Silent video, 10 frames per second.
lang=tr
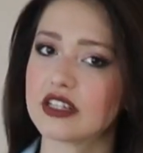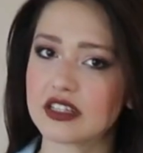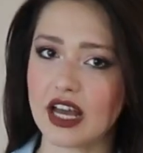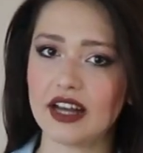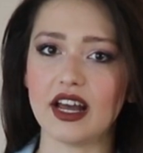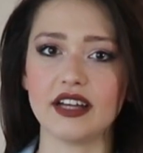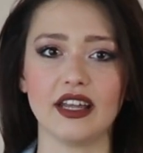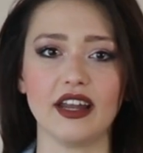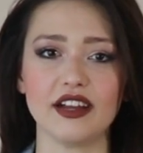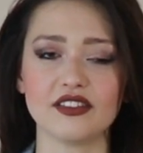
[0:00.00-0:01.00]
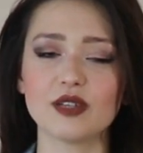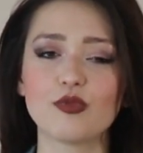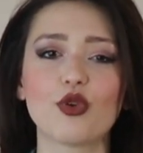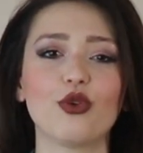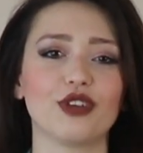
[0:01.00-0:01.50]
kriterler nelerdir
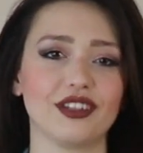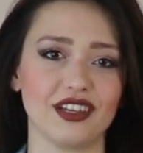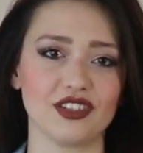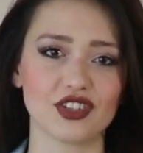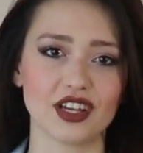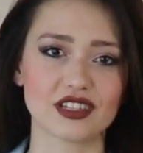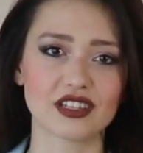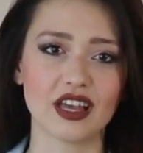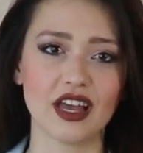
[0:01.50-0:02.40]
bu konuya değineceğiz.